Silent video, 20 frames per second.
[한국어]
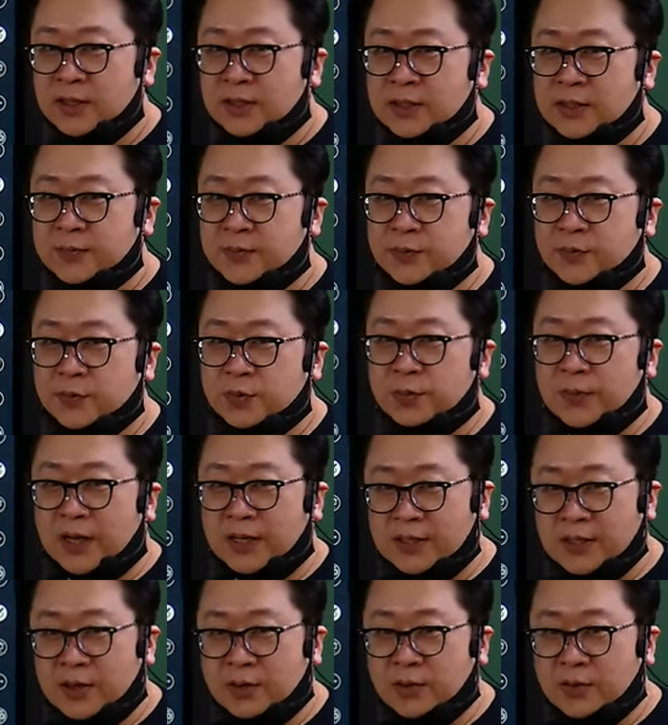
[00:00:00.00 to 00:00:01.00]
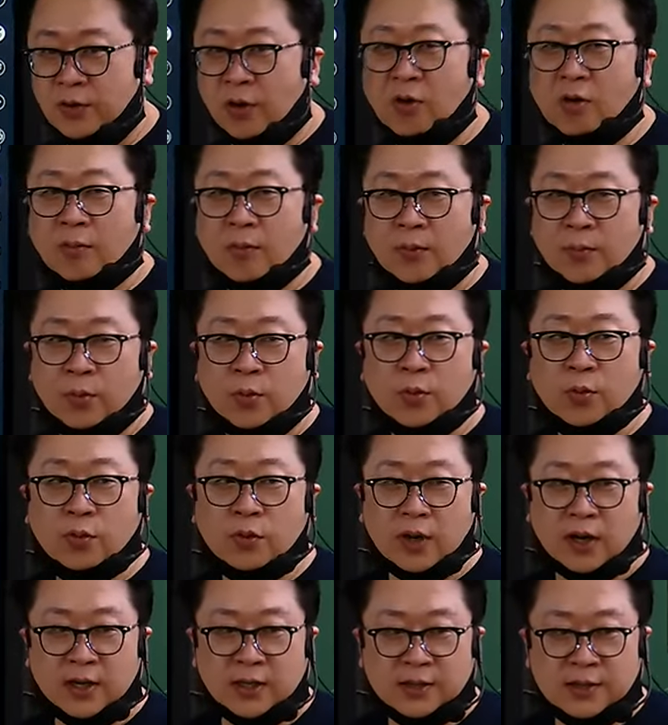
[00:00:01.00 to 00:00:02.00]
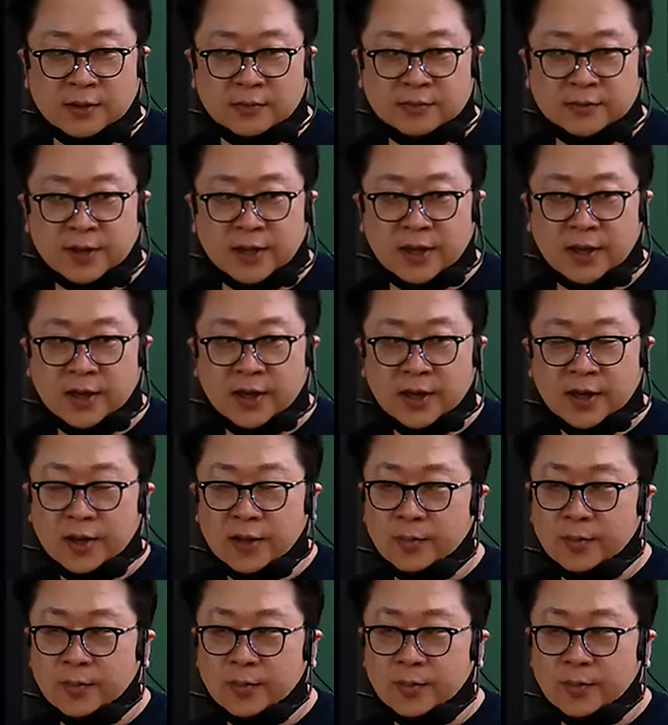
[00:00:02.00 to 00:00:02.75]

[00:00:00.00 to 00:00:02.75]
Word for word: 집중도 많이 하고 여러 번 보고 가기 때문에